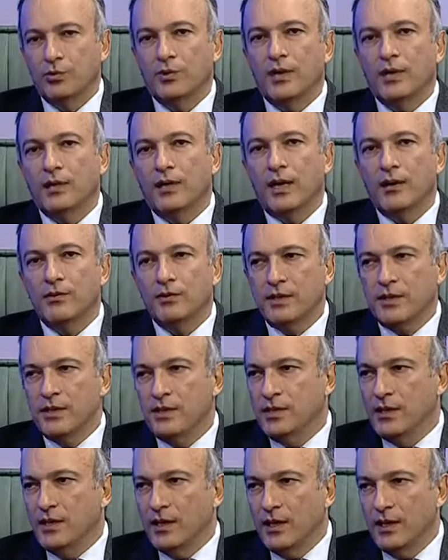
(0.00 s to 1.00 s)
Bu tedavi
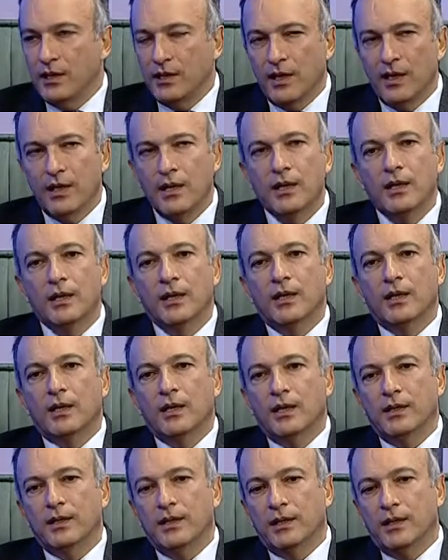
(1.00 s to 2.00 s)
seçeneği de
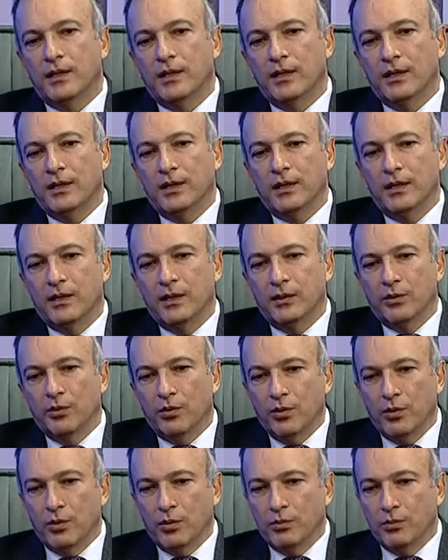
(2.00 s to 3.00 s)
hani e,
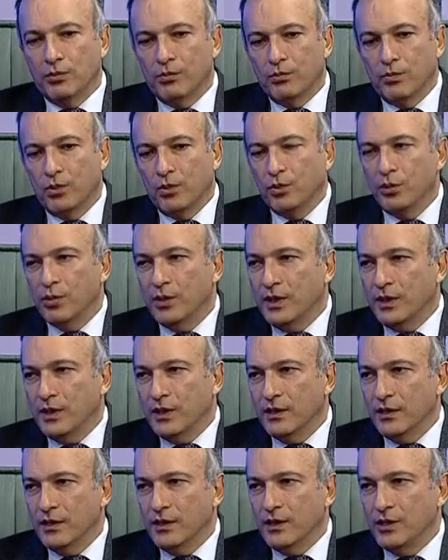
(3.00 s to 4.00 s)
o
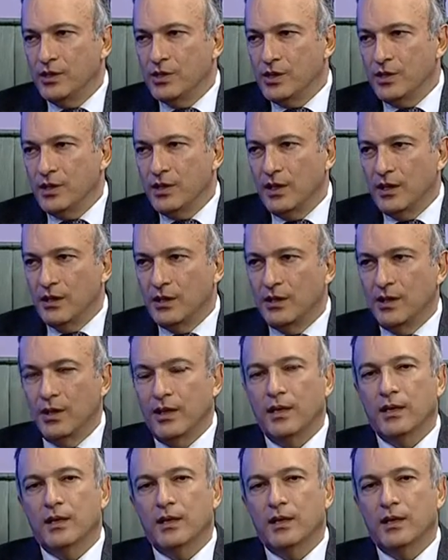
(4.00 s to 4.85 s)
bulguların ciddiyetine